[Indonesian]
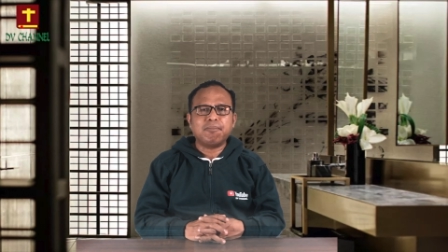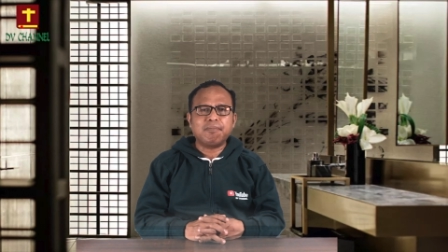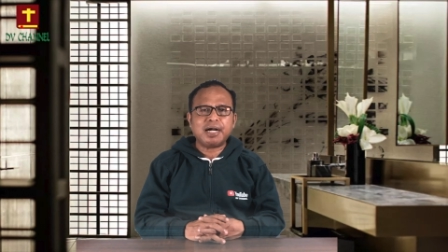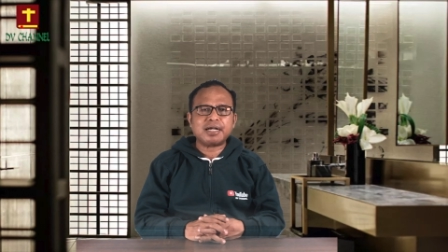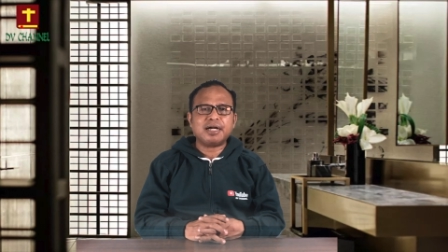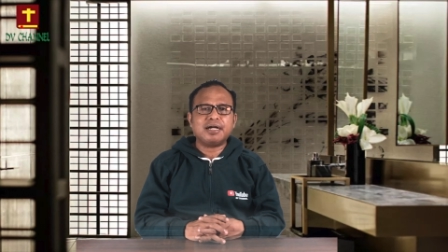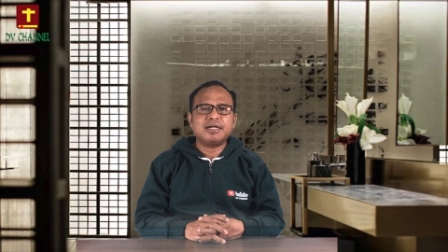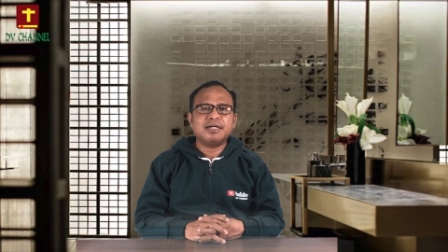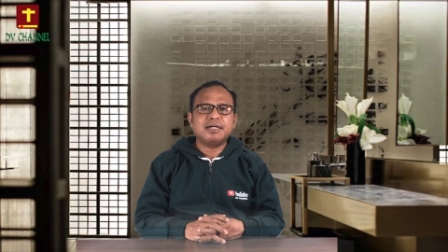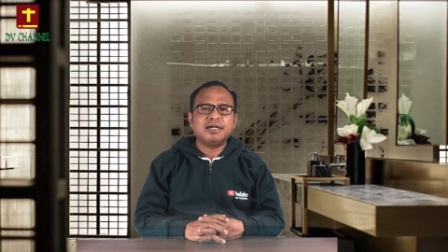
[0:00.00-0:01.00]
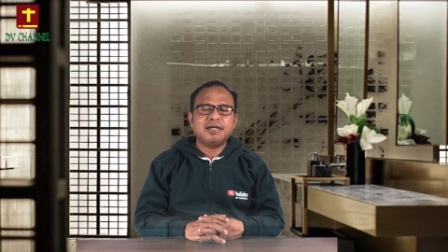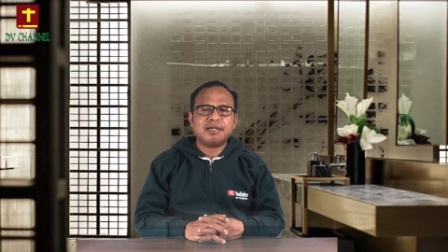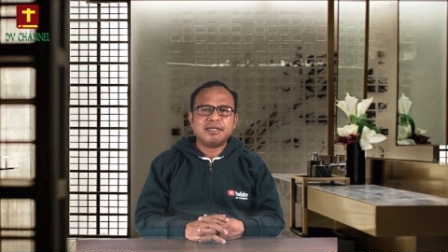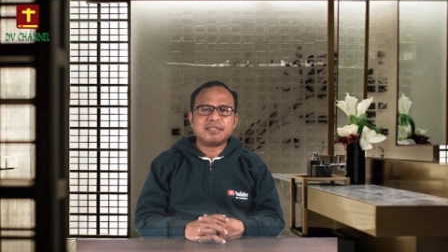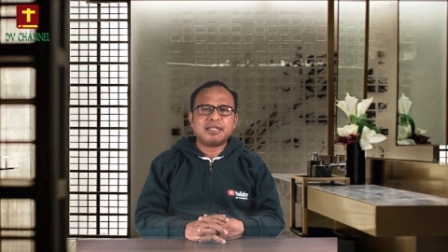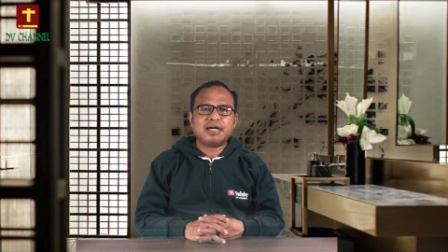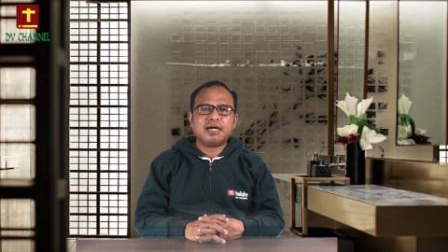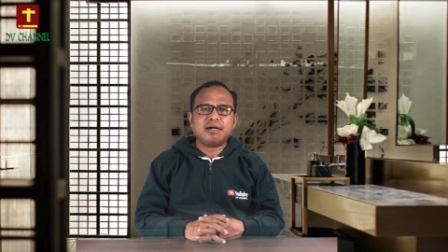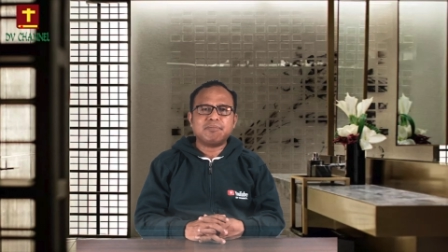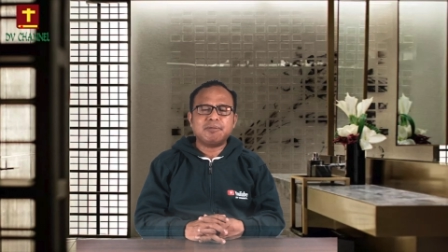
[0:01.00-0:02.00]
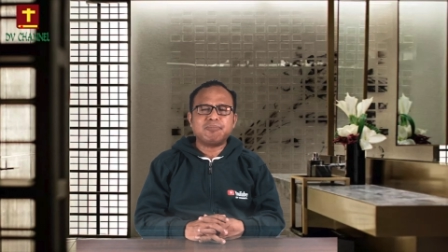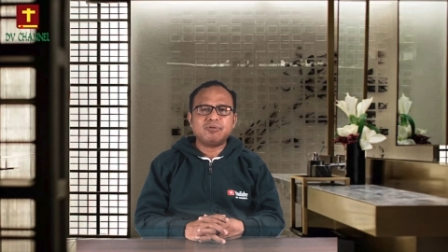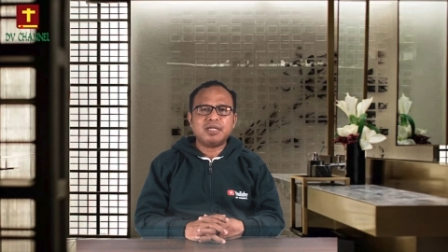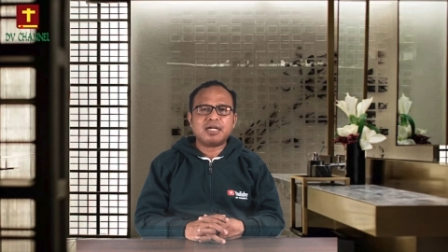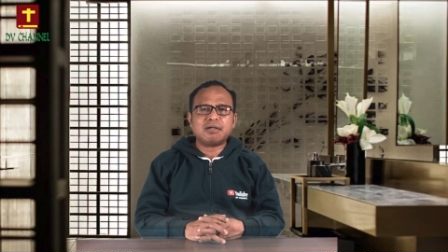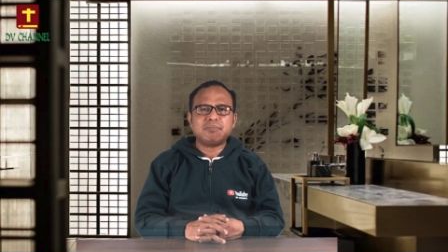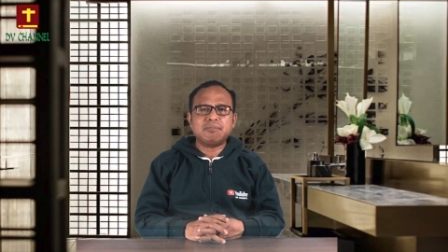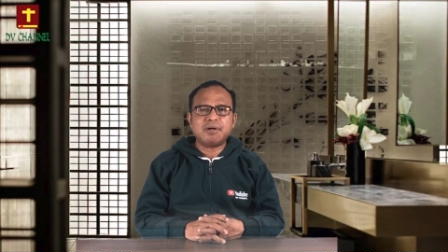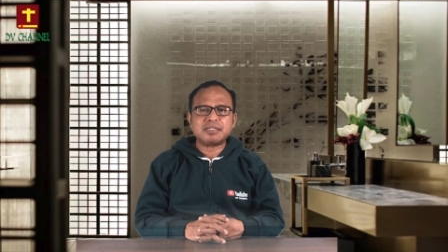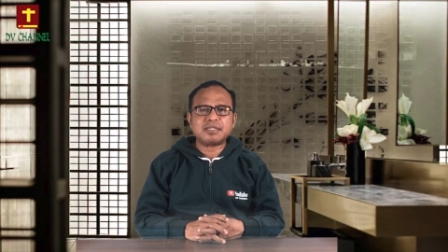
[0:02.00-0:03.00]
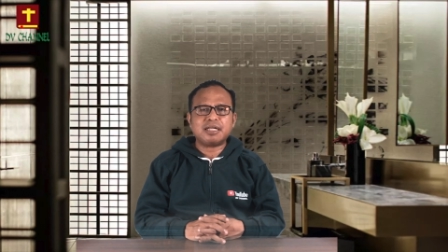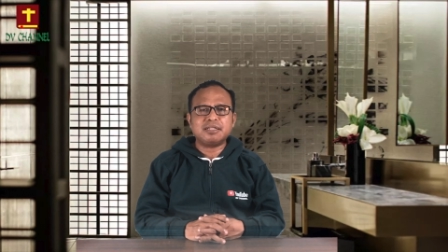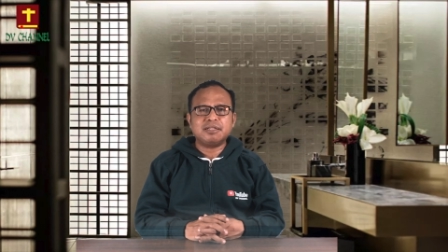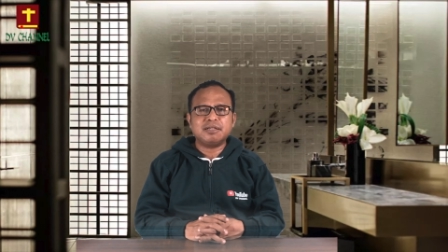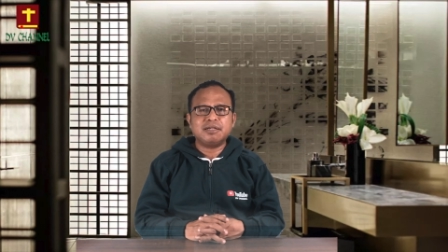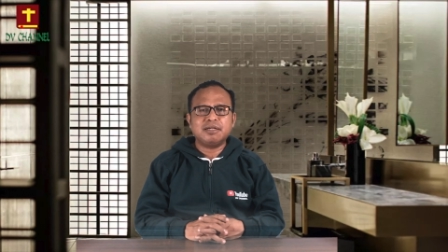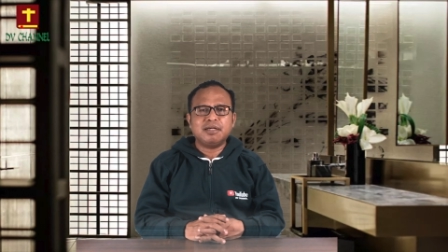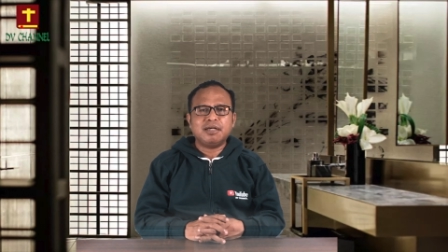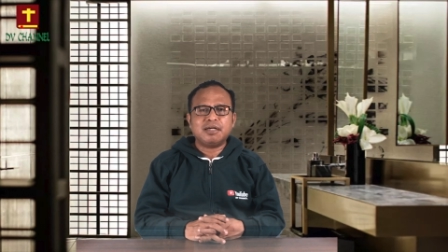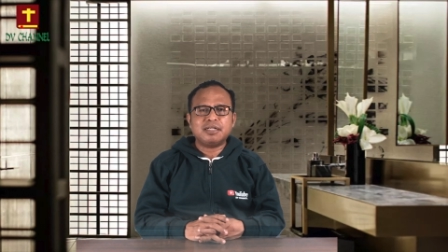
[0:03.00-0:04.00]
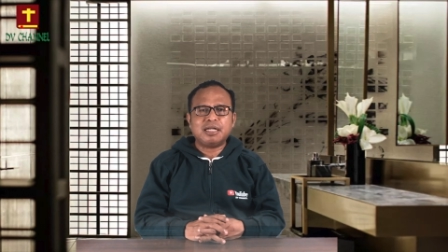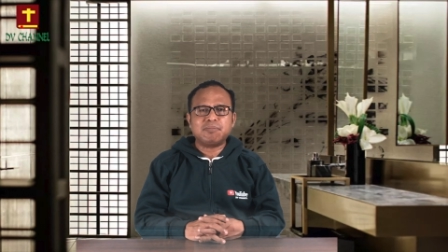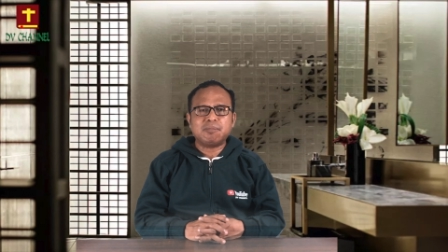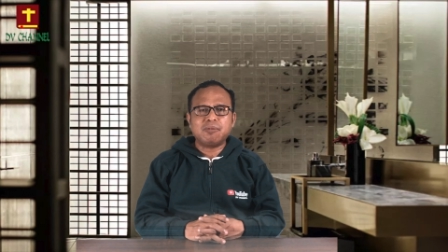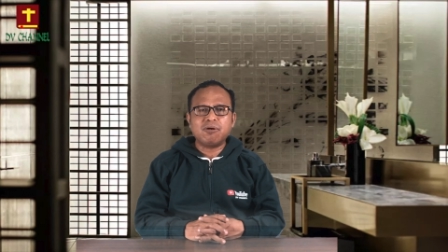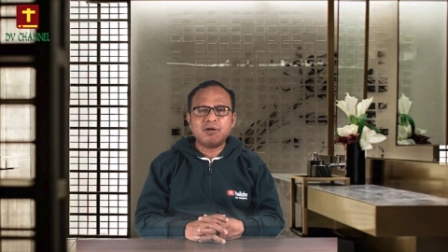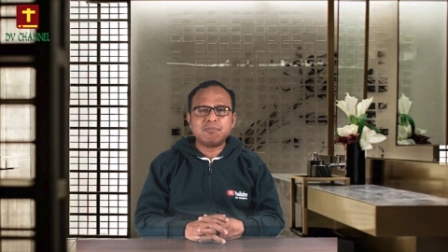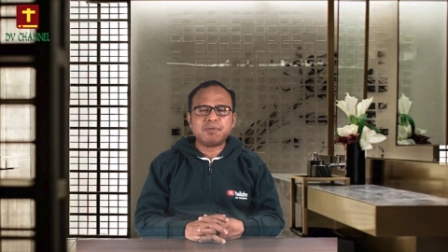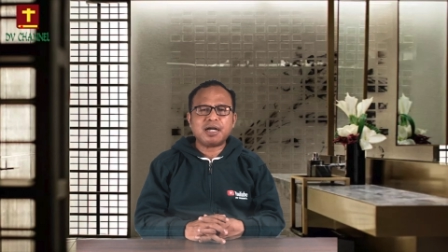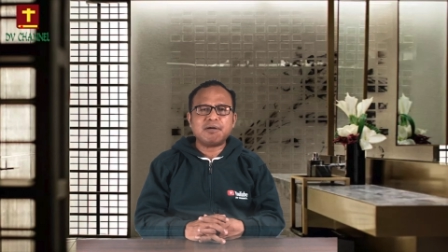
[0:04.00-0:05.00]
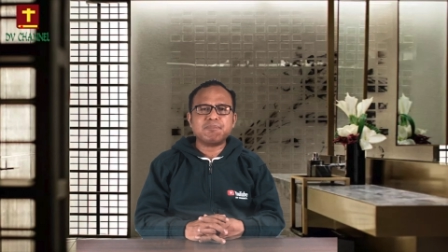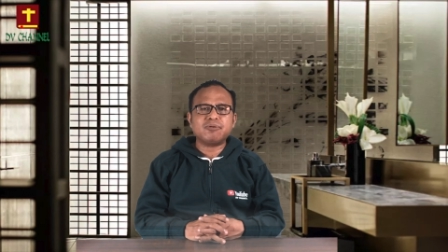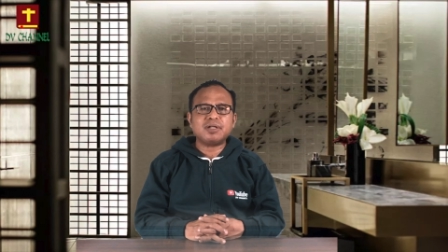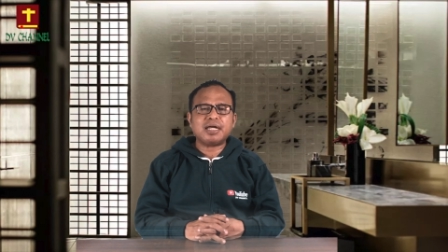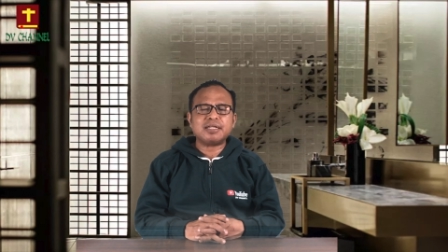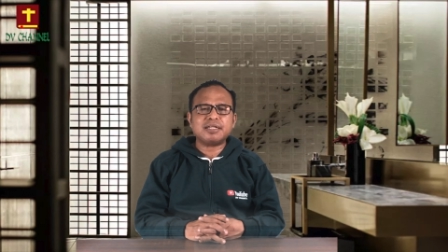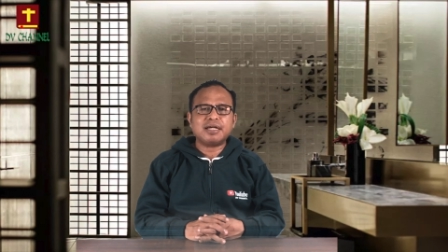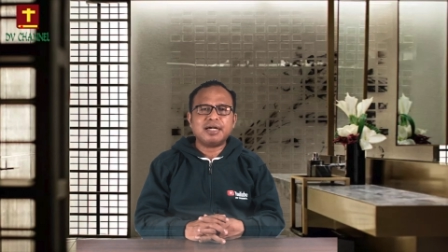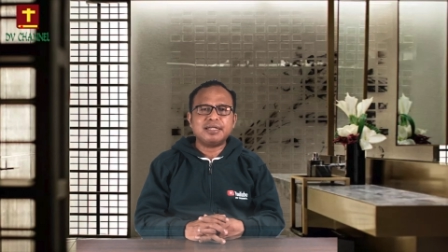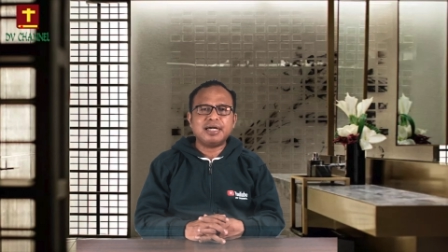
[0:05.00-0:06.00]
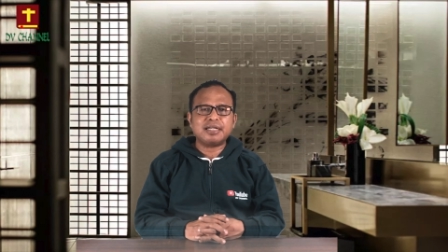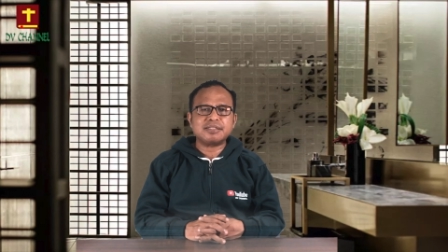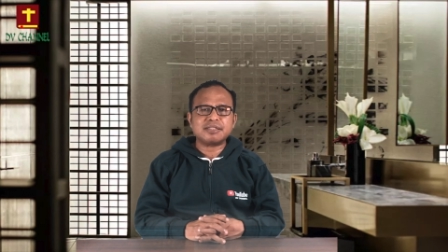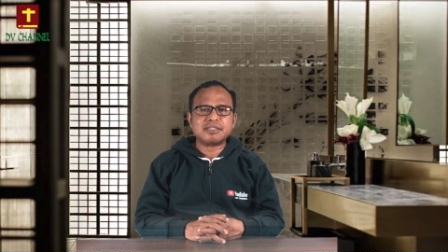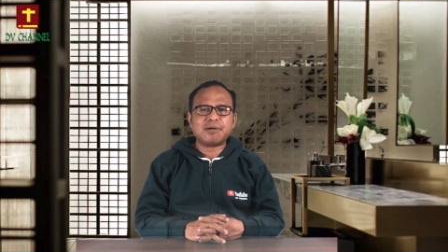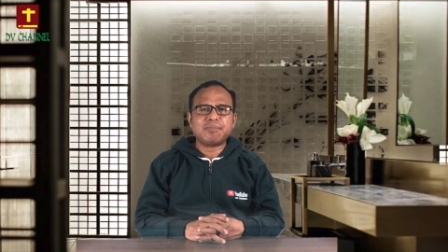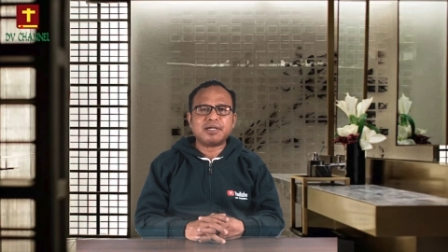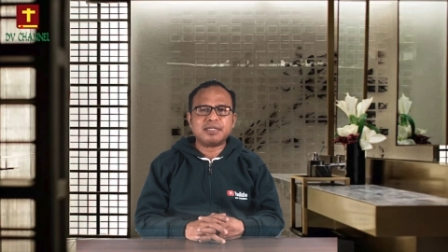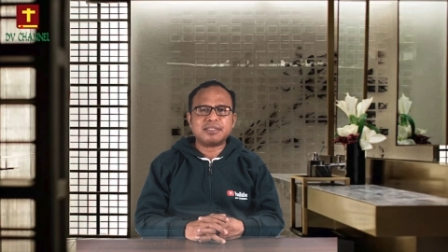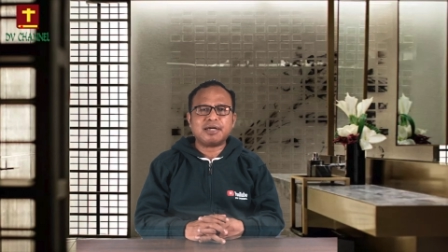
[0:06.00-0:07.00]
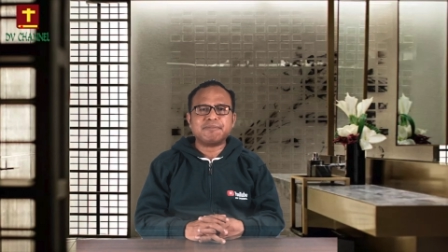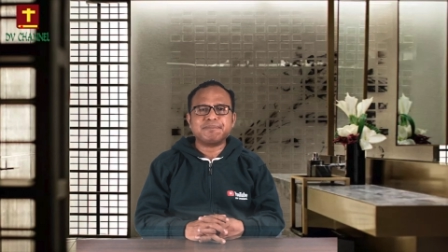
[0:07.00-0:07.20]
maka kita mempunyai kebebasan dan memohon pengampunan dari sesama kita.